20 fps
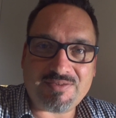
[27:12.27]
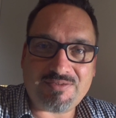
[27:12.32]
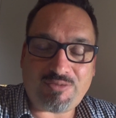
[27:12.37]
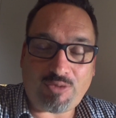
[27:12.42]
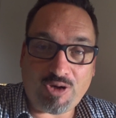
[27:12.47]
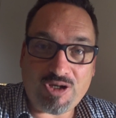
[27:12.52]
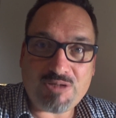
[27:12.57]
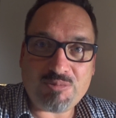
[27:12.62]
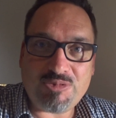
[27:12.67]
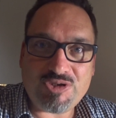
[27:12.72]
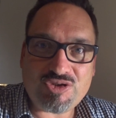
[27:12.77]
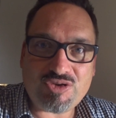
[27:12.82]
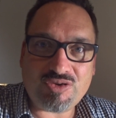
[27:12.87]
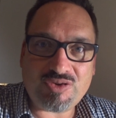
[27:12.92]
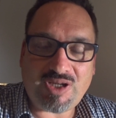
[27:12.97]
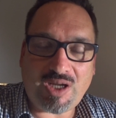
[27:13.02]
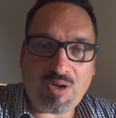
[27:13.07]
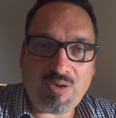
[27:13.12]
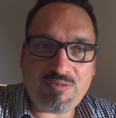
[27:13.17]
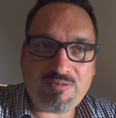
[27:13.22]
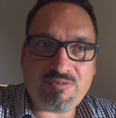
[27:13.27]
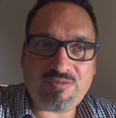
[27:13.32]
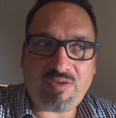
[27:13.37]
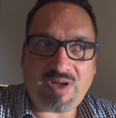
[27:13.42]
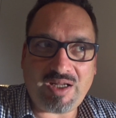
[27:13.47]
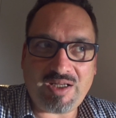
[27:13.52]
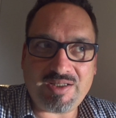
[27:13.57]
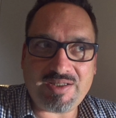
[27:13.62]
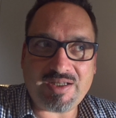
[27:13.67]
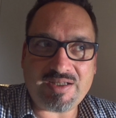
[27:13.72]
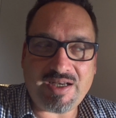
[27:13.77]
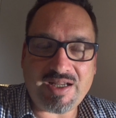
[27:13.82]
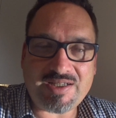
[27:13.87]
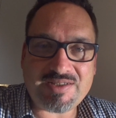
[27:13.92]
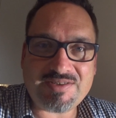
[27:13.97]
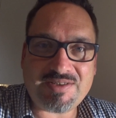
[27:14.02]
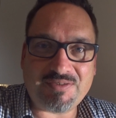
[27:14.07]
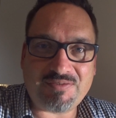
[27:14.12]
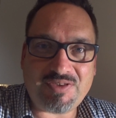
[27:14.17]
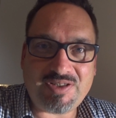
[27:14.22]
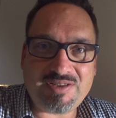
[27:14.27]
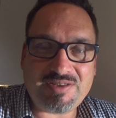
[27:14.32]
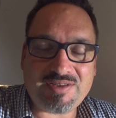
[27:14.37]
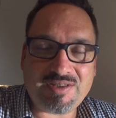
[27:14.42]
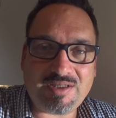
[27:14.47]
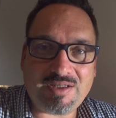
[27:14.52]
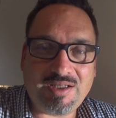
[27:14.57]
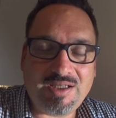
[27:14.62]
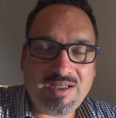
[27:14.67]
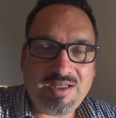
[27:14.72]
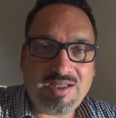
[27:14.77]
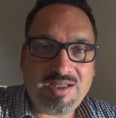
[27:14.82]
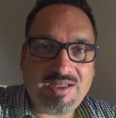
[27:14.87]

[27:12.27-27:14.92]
Freue ich mich schon drauf, weil der nächste Winter,